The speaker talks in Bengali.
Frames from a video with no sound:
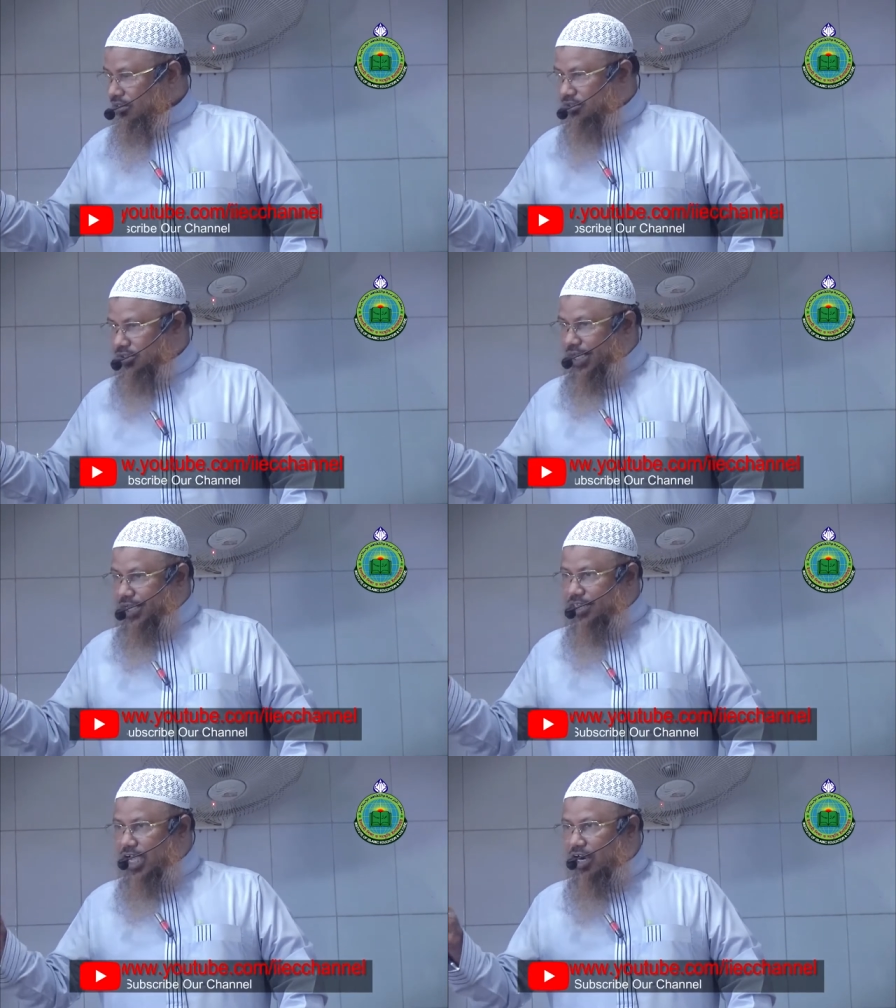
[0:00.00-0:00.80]
যে এই
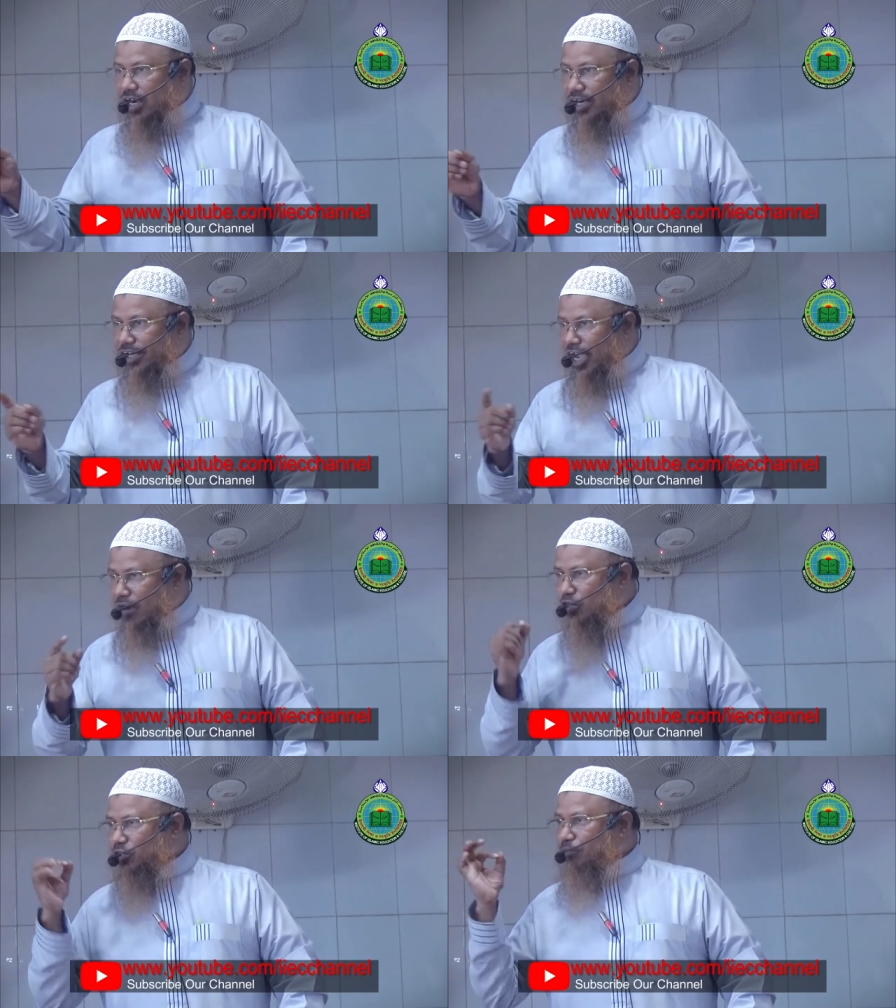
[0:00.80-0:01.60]
যে আল্লাহর
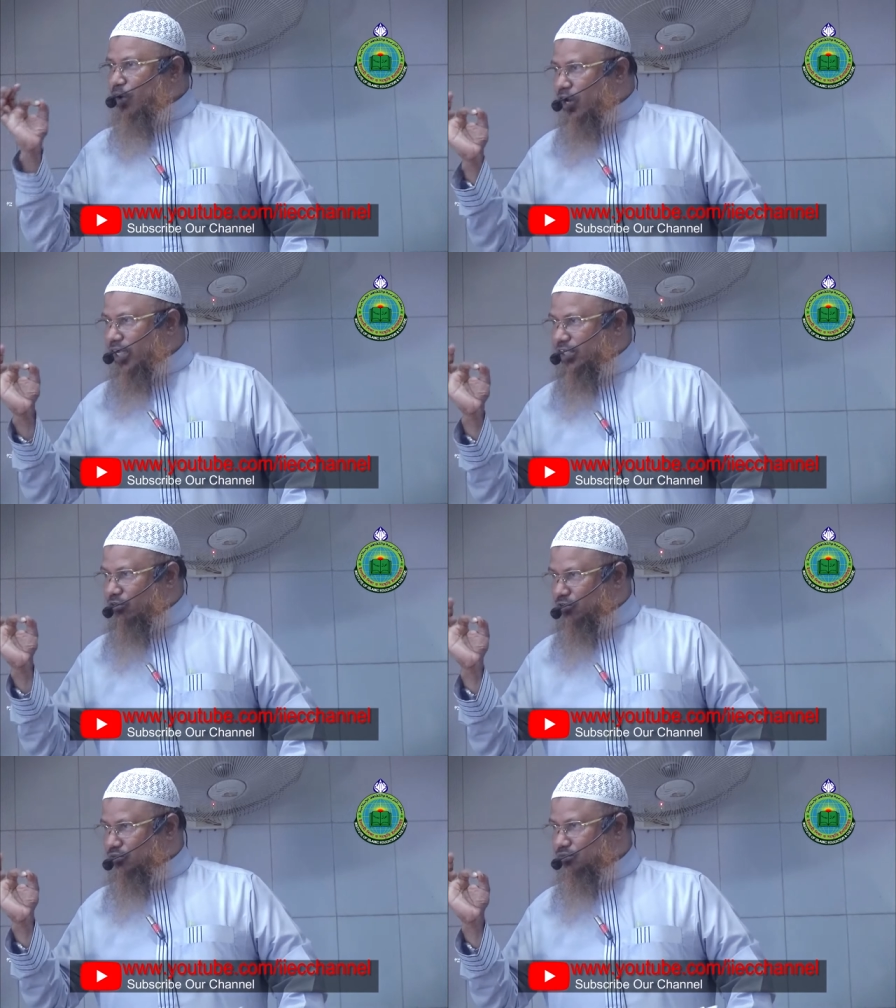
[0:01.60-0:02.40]
নেয়ামত পাওয়া গেল
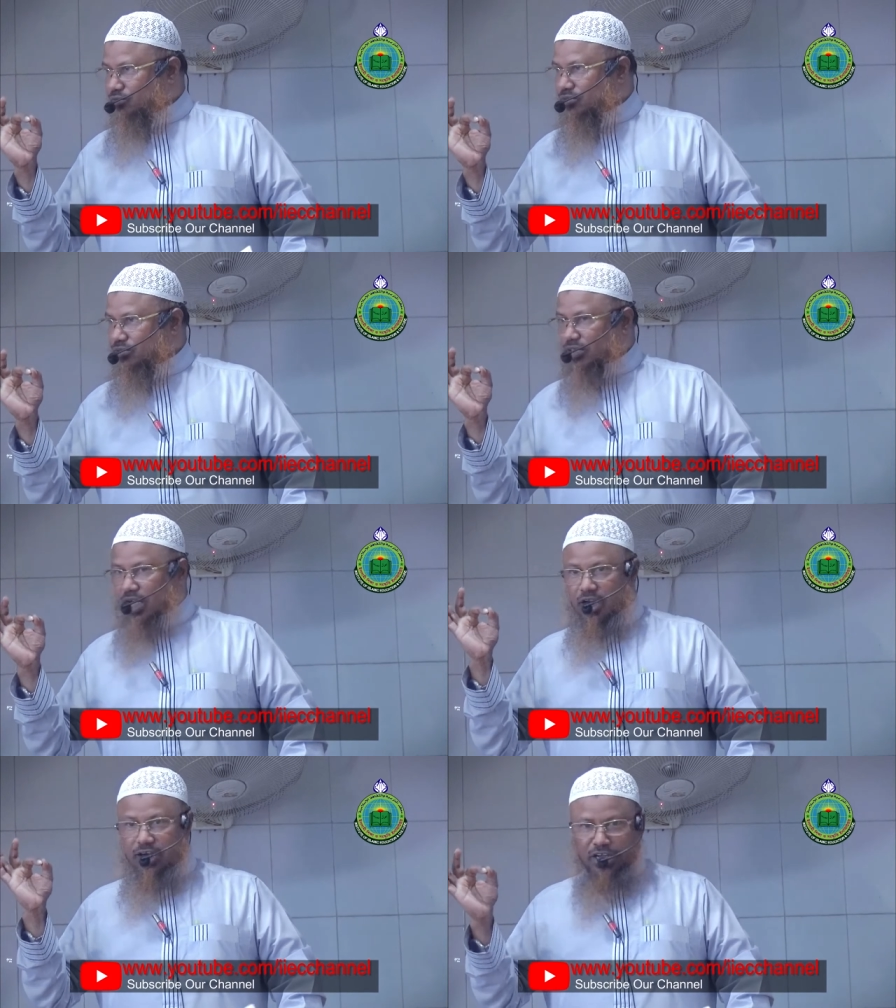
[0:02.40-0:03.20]

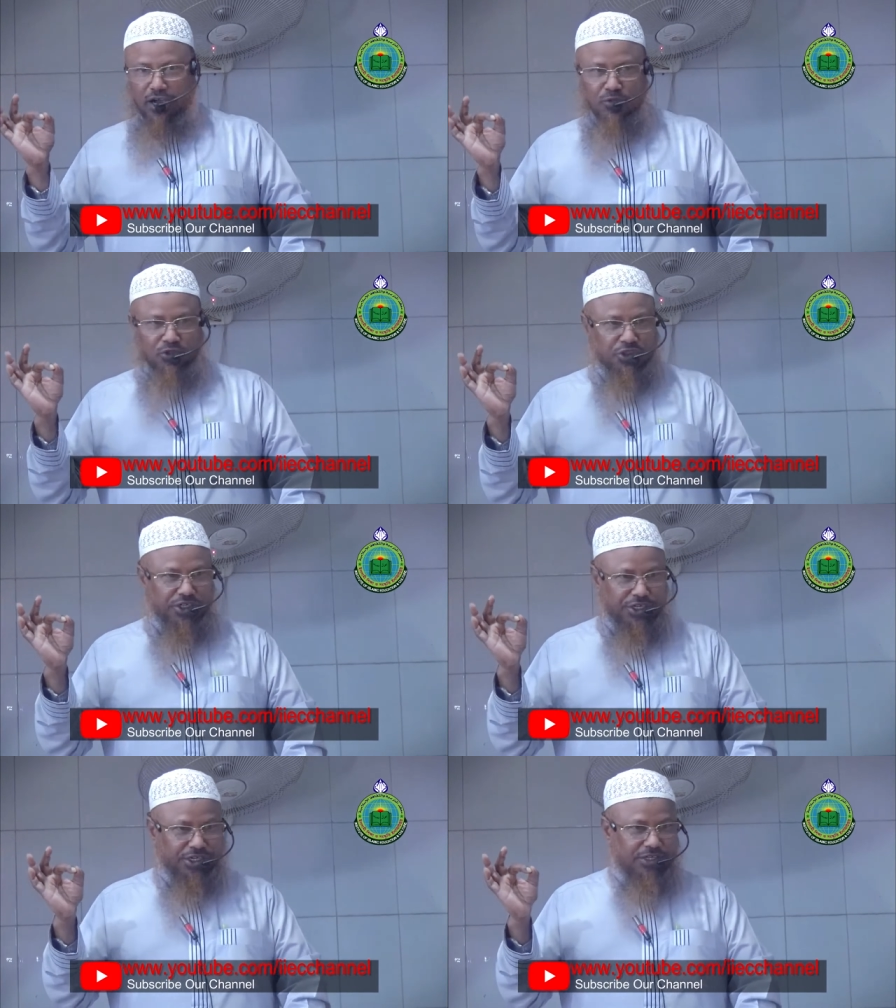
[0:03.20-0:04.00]
আল্লাহর নেয়ামতটা কি